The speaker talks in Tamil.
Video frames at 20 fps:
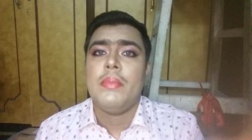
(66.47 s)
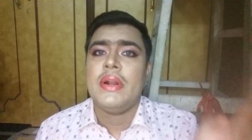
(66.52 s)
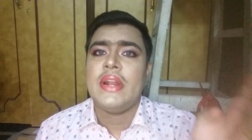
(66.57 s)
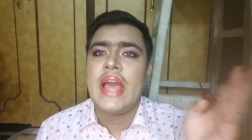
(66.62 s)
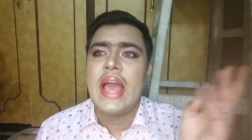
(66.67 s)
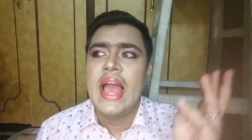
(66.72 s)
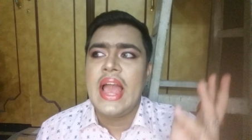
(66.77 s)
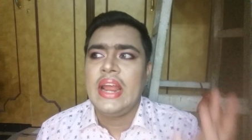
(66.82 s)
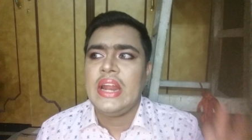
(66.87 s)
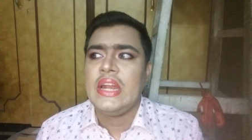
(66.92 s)

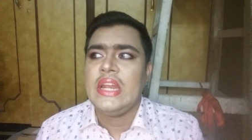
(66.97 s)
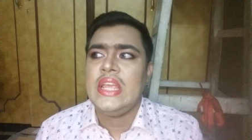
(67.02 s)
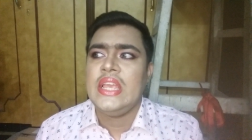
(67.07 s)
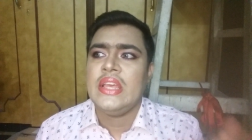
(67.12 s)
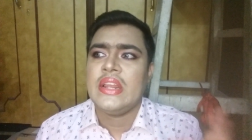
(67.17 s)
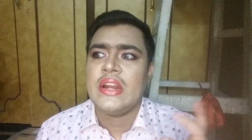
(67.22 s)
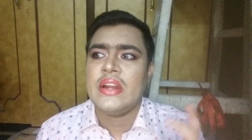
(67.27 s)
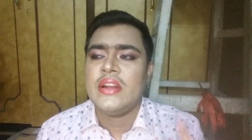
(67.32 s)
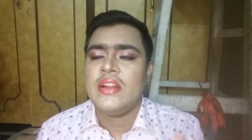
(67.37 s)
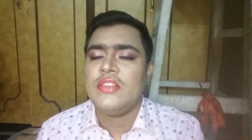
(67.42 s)
பட் ஆக்னி
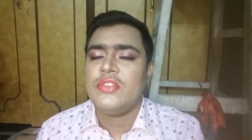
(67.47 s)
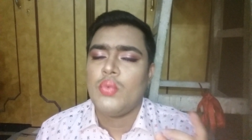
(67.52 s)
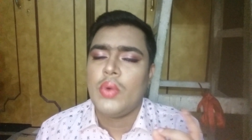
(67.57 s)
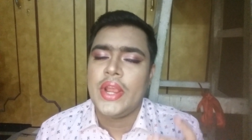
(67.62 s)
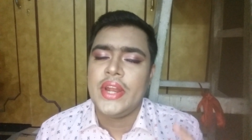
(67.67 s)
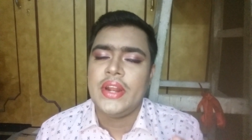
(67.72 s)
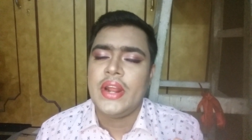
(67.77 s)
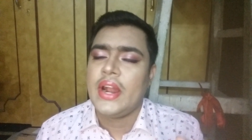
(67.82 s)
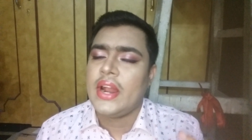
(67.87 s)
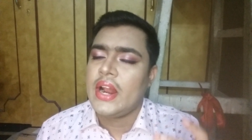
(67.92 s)
ரெட்னஸ்
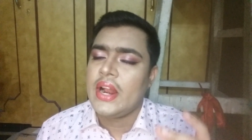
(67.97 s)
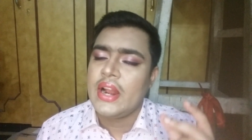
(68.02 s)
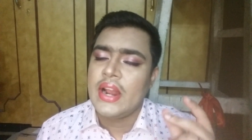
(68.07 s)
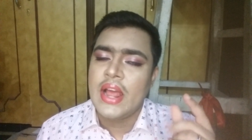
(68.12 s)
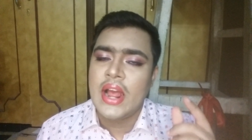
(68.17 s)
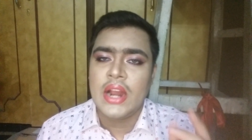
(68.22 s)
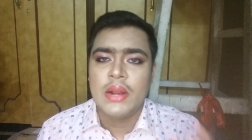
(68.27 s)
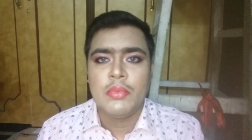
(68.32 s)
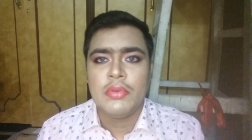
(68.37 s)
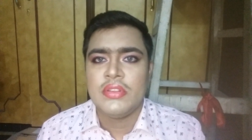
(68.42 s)
ஒயிட்
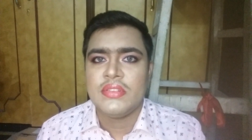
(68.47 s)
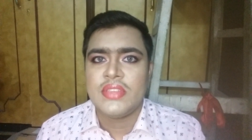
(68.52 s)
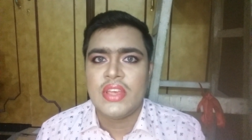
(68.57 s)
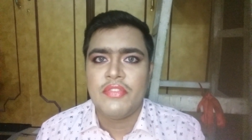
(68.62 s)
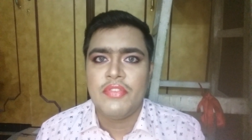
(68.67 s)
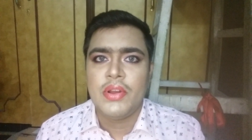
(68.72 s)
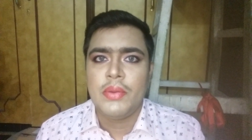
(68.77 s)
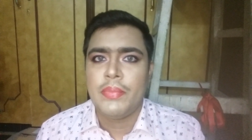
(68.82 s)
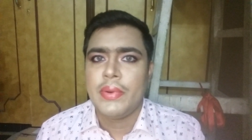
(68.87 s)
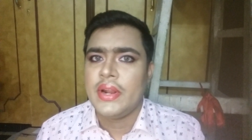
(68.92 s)
கட்டால் நானும் வந்து
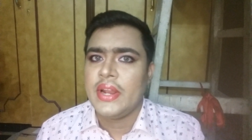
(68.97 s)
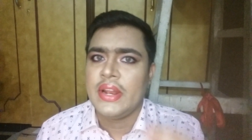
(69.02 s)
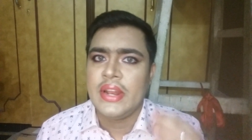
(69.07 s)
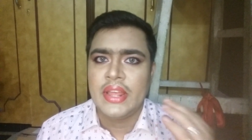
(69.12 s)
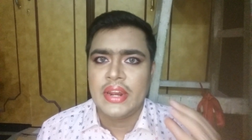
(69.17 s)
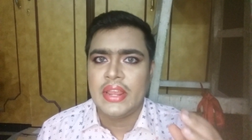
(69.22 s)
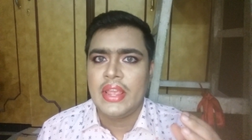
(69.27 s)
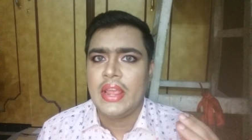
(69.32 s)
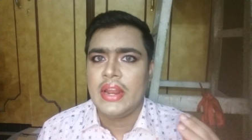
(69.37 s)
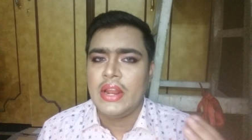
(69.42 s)
சஃபர்
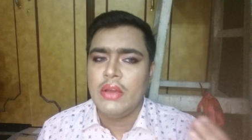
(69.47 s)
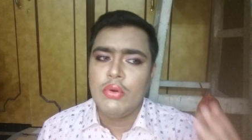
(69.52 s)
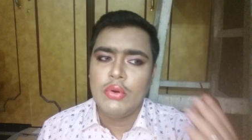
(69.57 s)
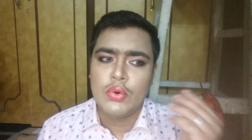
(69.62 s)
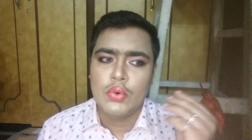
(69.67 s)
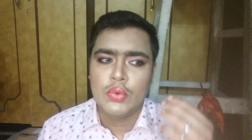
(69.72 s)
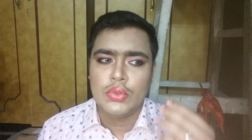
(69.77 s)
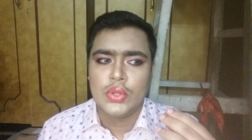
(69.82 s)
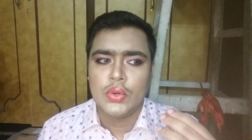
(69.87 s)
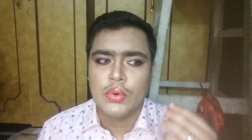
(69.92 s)
பண்ணேன் நிறைய இல்லை
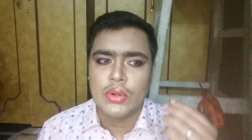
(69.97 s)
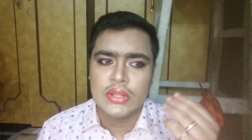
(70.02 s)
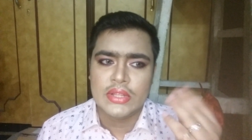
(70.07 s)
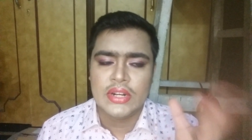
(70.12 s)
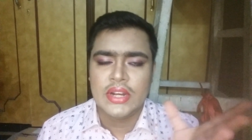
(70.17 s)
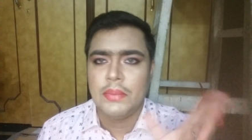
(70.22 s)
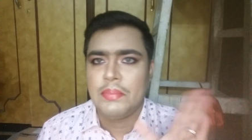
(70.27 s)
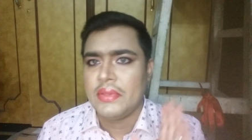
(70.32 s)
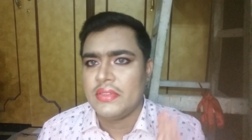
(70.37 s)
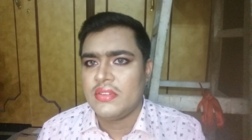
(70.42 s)
ஒரு நூற்றுக்கு ஒரு
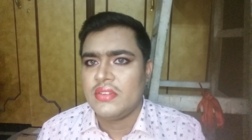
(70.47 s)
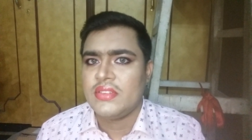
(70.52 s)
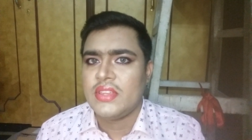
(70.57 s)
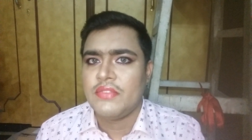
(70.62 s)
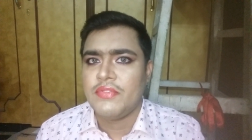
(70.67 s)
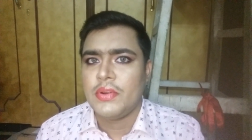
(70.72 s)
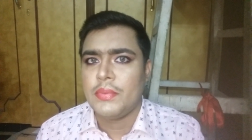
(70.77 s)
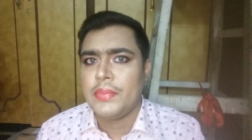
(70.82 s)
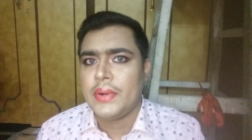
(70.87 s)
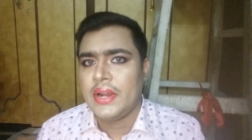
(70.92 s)
தேர்ட்டி பர்சன்ட்
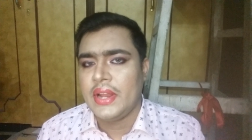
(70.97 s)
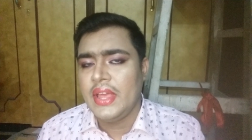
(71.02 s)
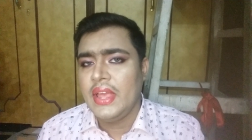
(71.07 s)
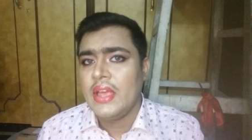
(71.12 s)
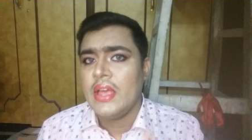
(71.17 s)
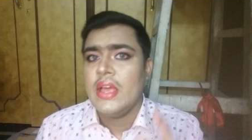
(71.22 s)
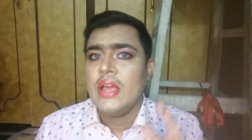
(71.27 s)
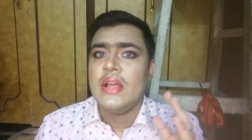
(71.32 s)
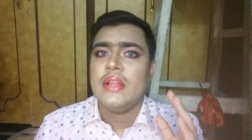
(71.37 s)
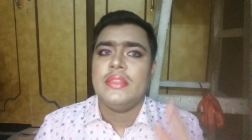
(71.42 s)
சஃபர்
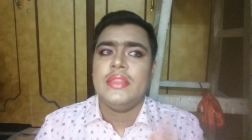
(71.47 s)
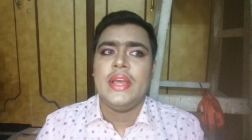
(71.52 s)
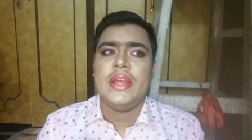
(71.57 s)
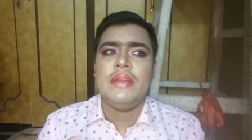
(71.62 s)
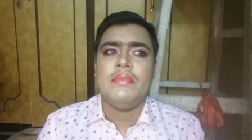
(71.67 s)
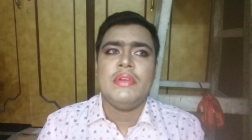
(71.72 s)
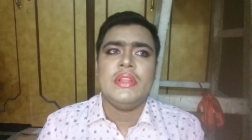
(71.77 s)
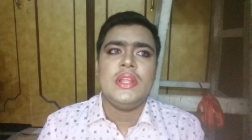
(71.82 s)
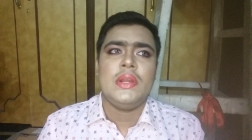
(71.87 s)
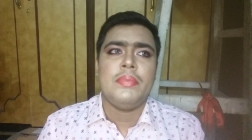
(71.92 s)
பண்ணேன்
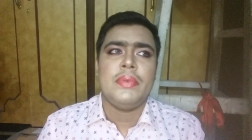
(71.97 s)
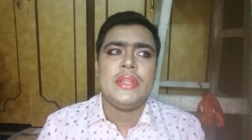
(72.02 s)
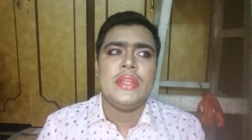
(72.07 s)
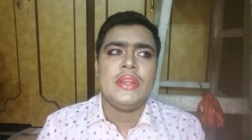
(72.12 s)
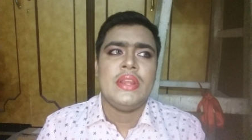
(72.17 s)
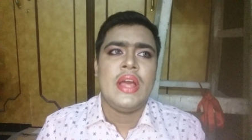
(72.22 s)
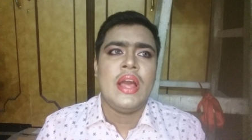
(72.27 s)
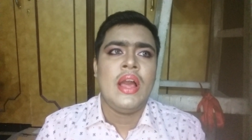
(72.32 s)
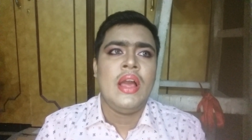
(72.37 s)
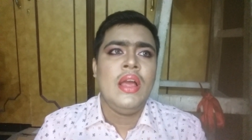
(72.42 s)
தென் வந்துட்டு
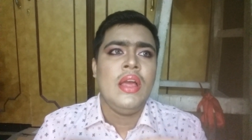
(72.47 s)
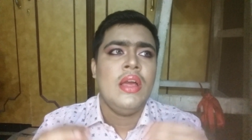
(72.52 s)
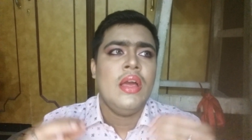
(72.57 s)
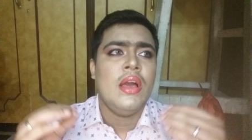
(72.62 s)
பார்த்திங்கன்னா